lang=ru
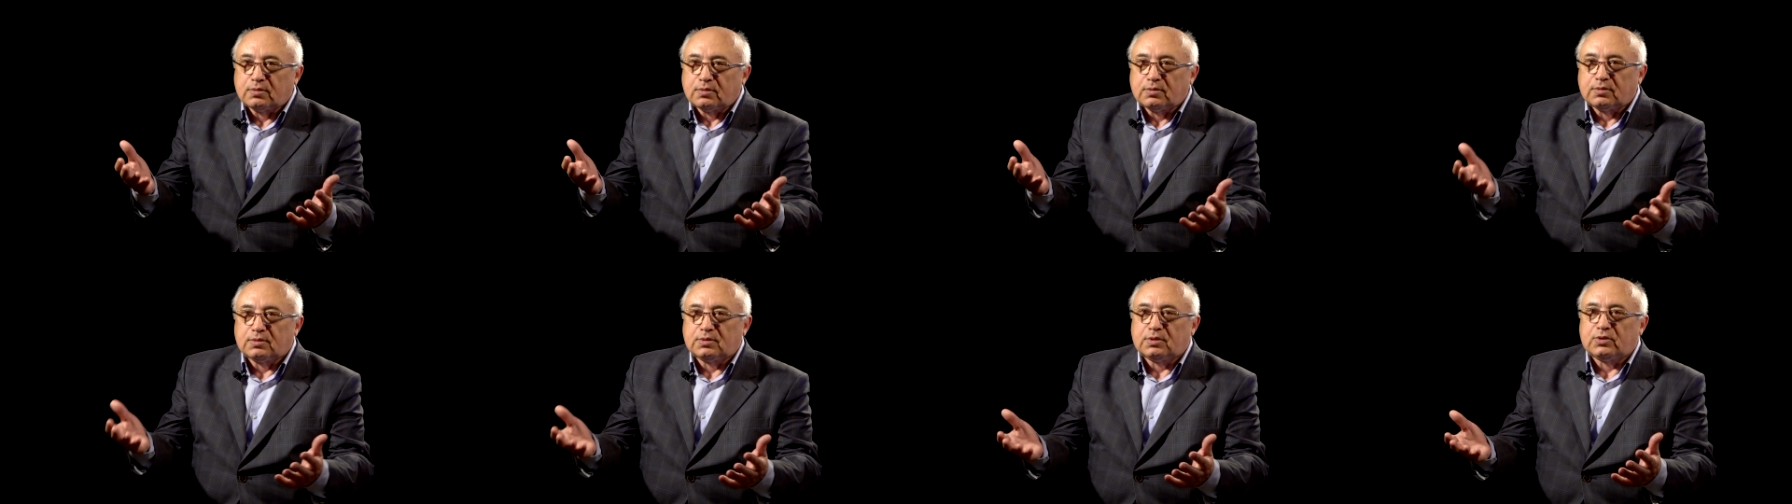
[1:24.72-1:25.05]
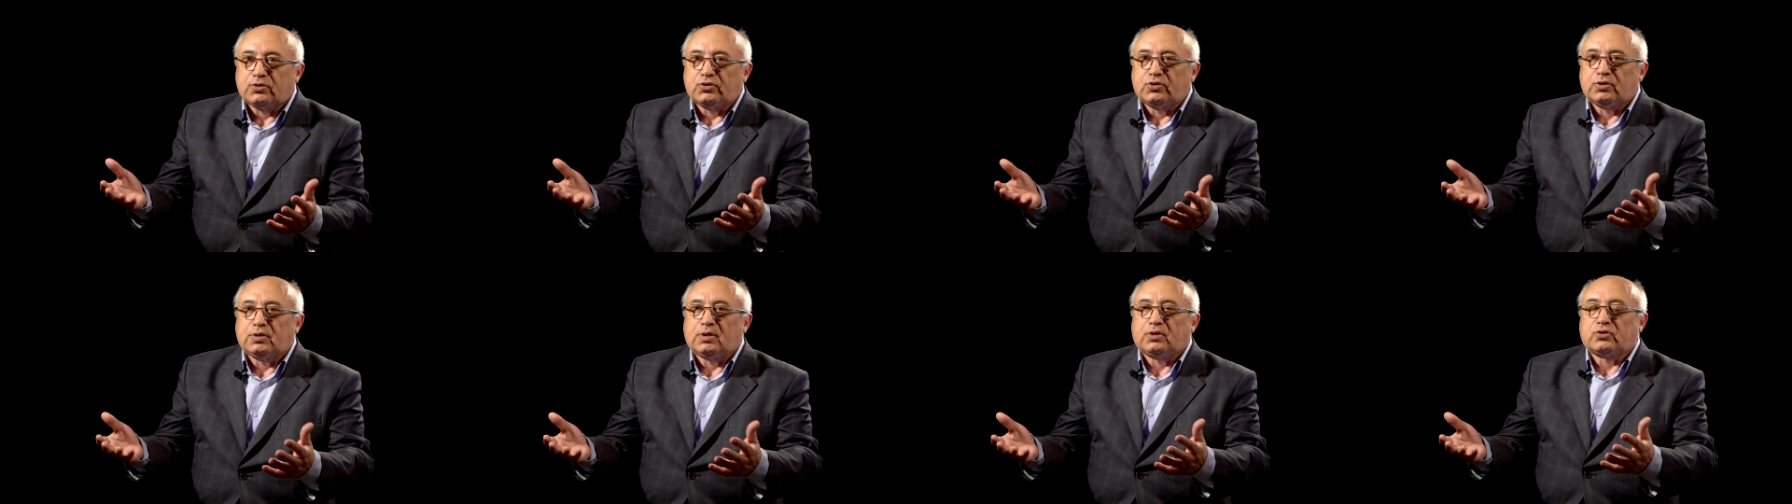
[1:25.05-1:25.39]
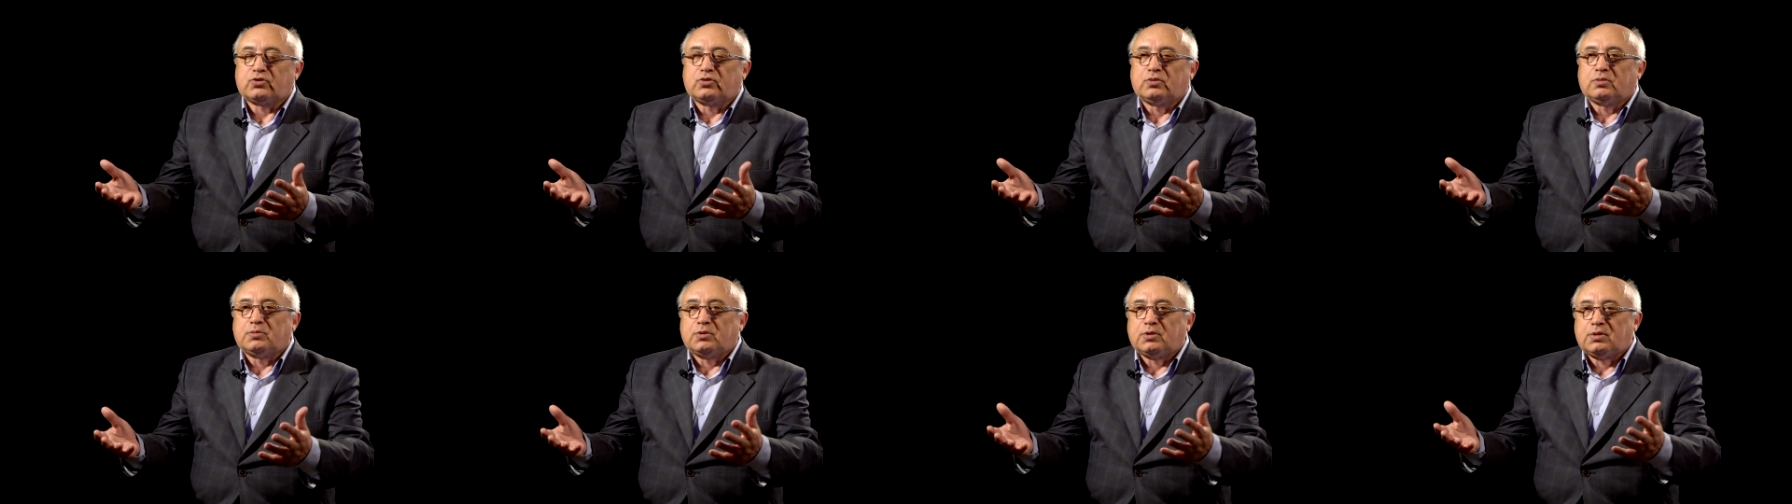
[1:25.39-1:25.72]
значит,
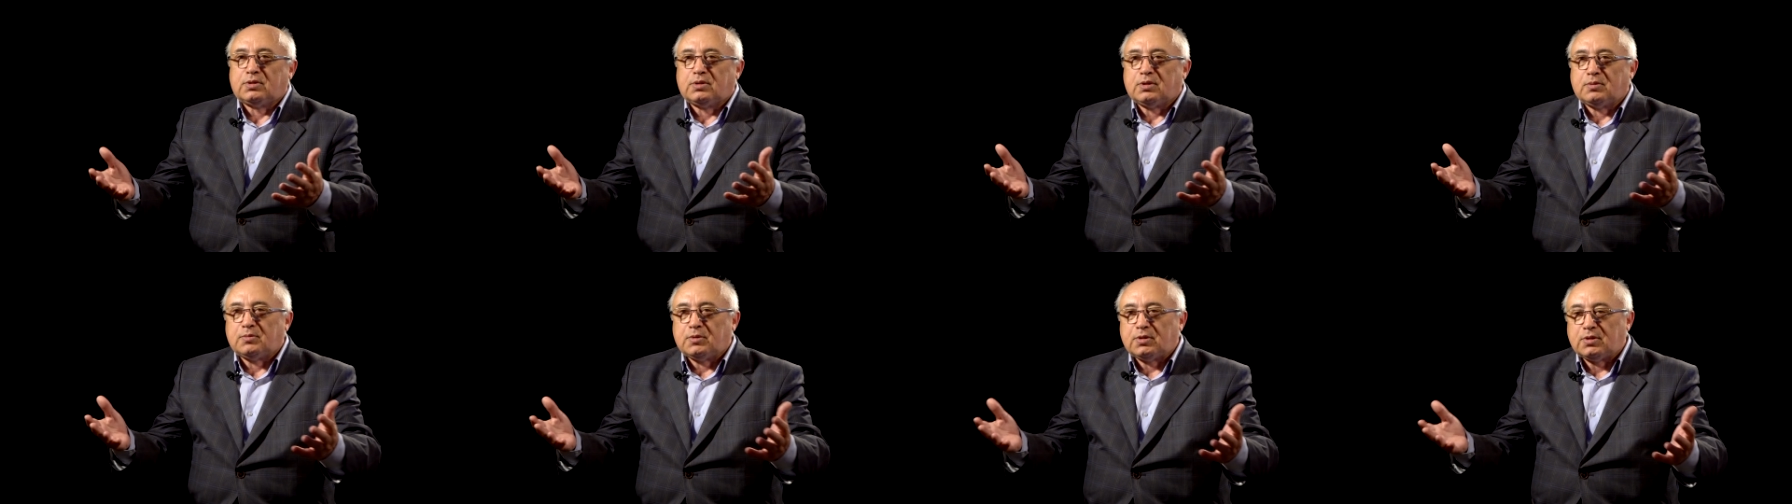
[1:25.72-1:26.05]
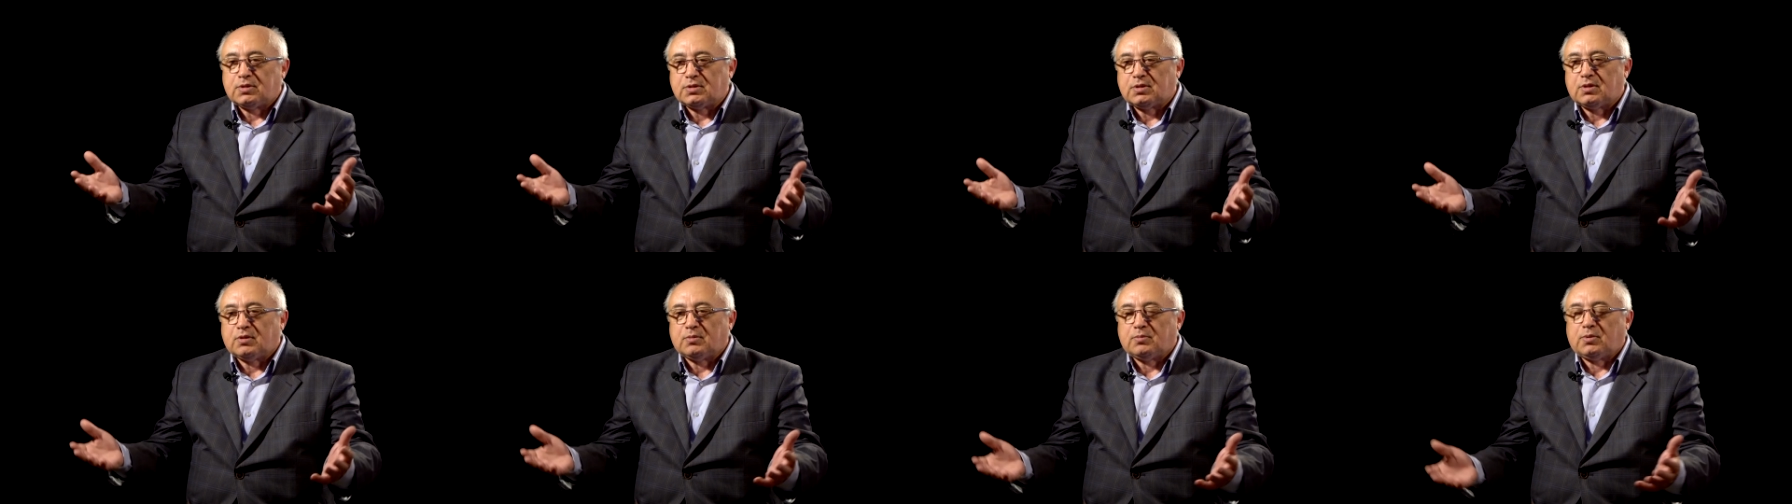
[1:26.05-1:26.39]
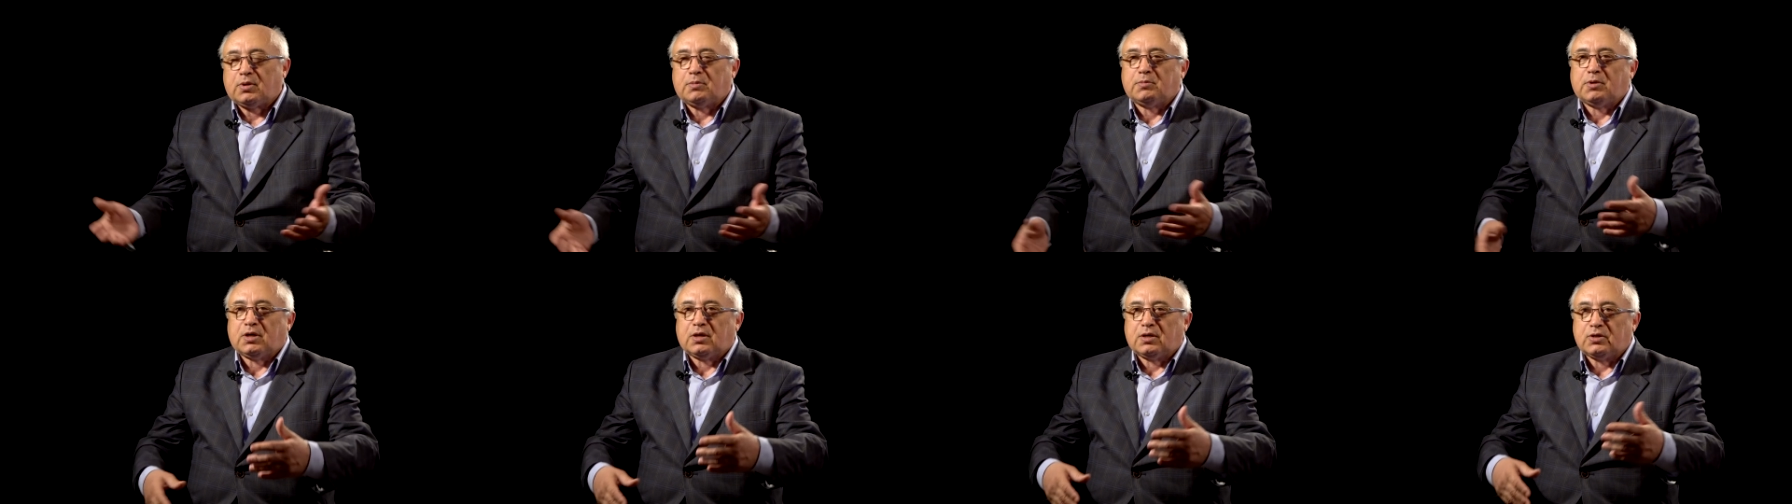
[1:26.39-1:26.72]
должно быть там, я не знаю,
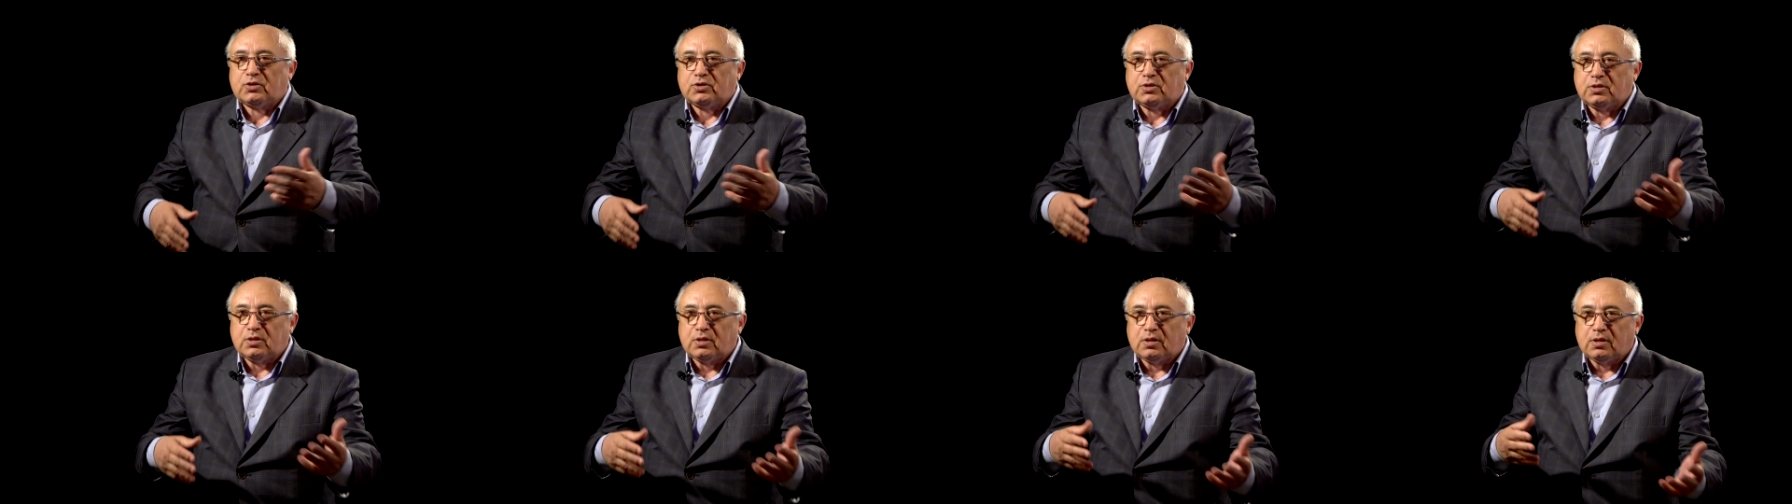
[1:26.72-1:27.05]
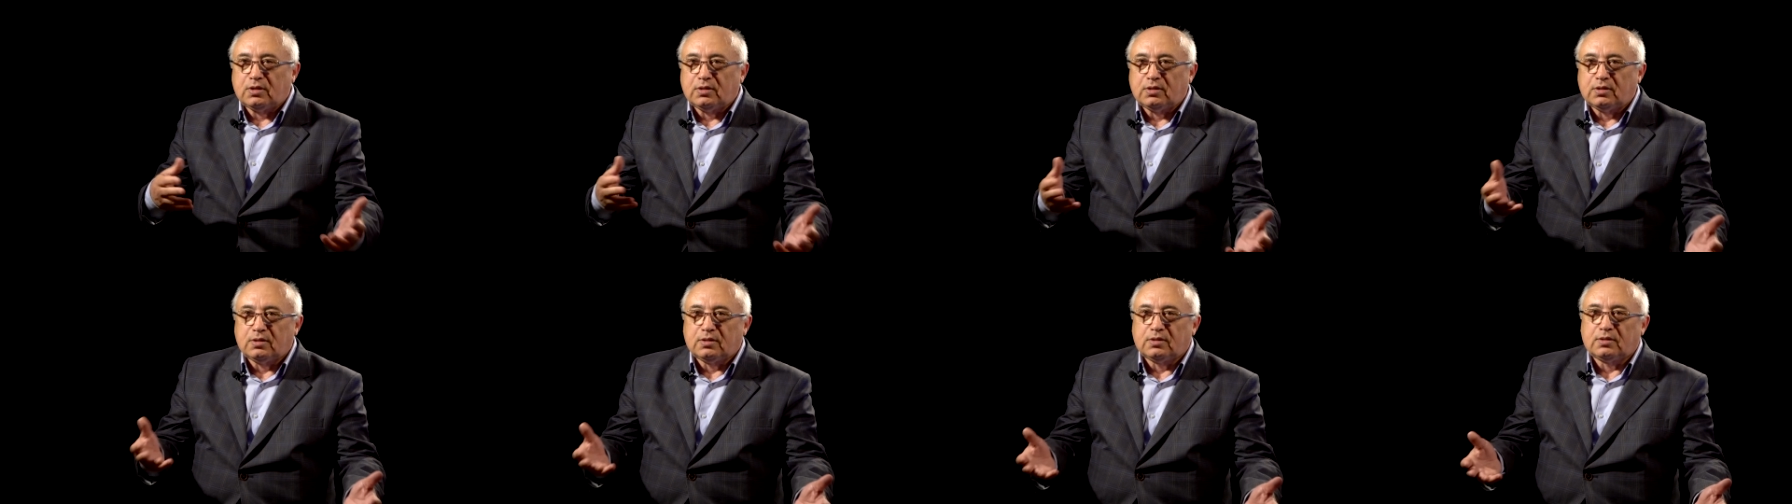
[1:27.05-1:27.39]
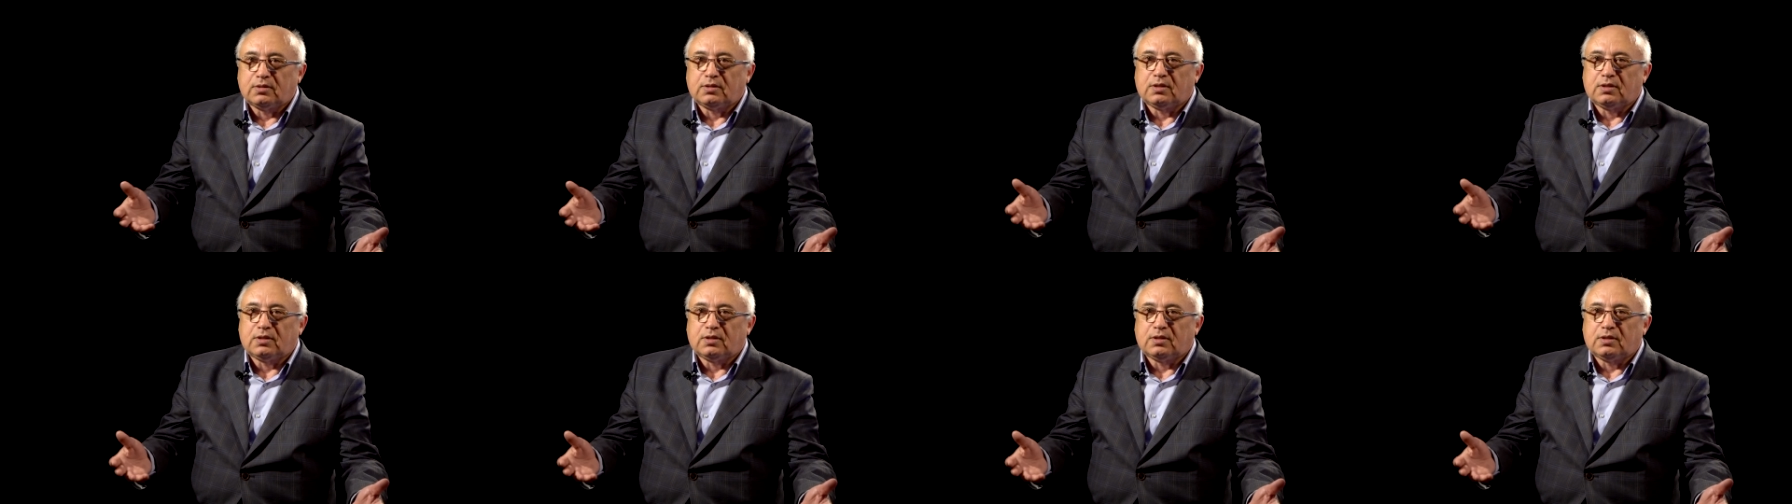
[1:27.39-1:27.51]
прямохождение,